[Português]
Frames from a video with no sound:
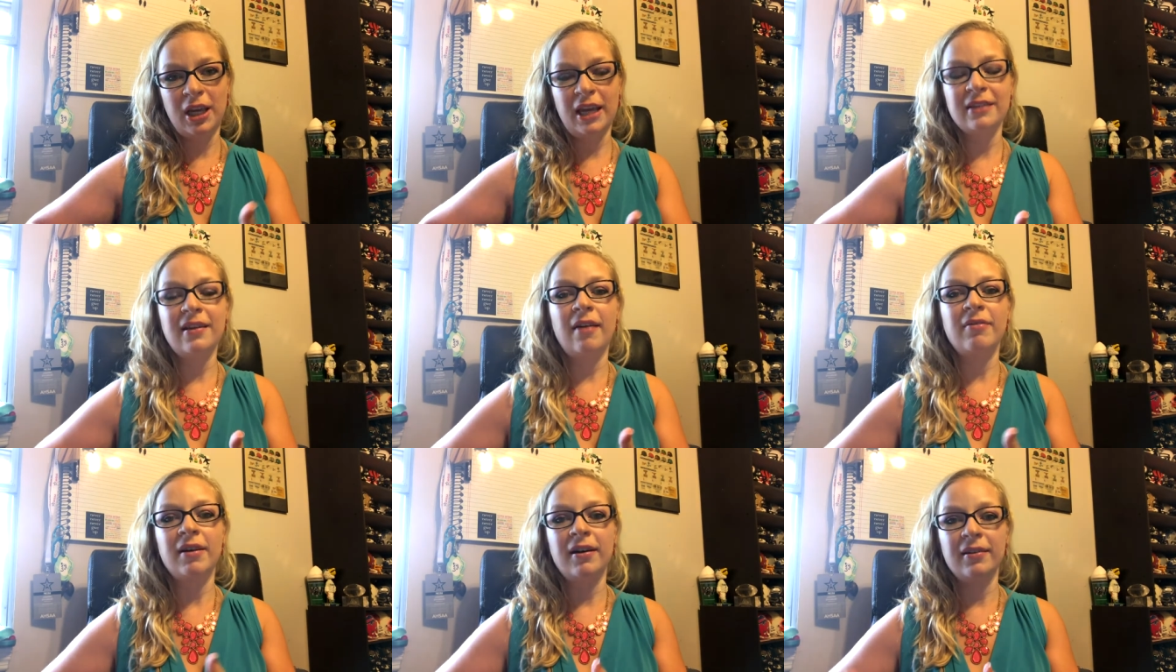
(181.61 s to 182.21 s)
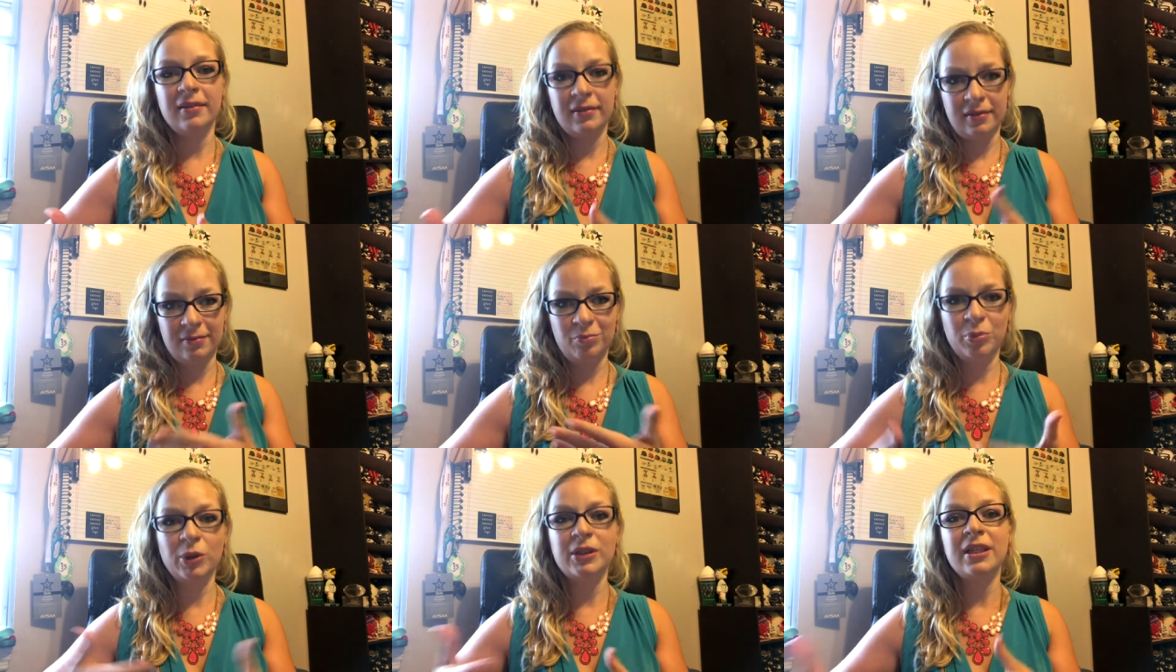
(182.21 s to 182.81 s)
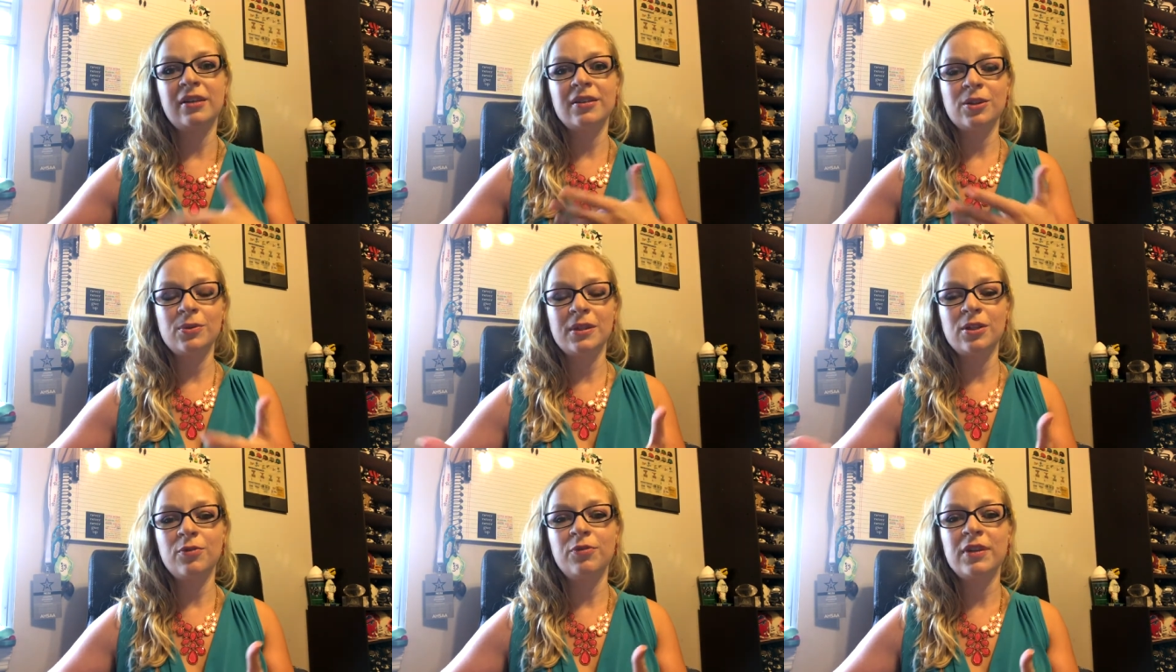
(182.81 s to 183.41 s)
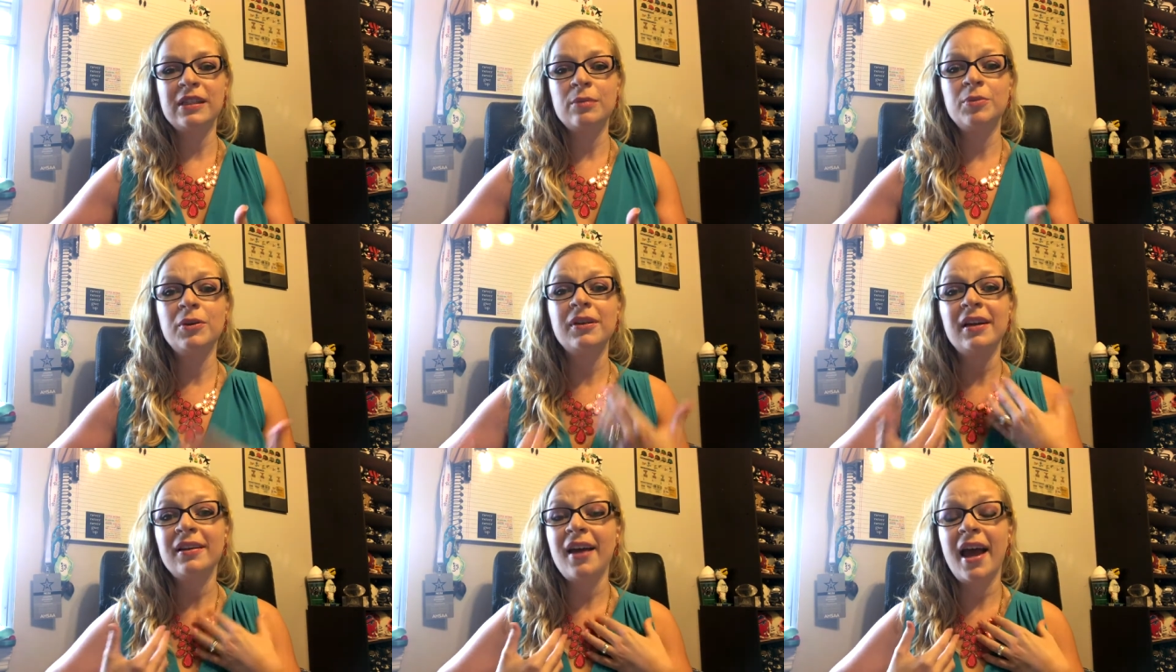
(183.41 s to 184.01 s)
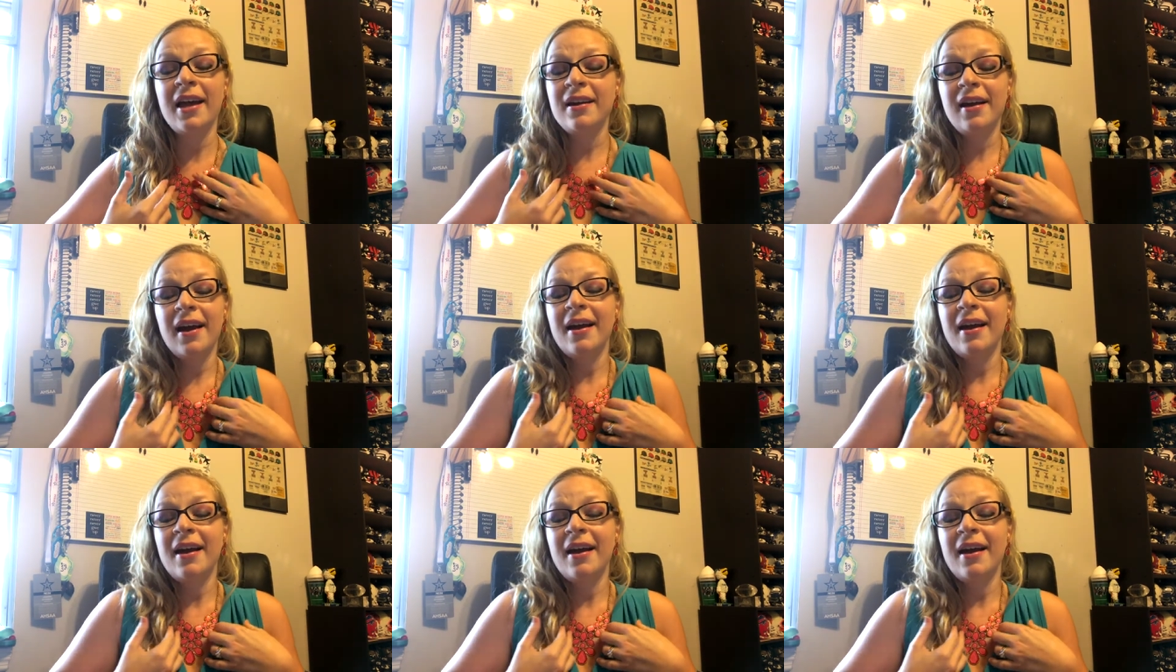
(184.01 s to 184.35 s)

quem tava postando as coisas no Facebook era,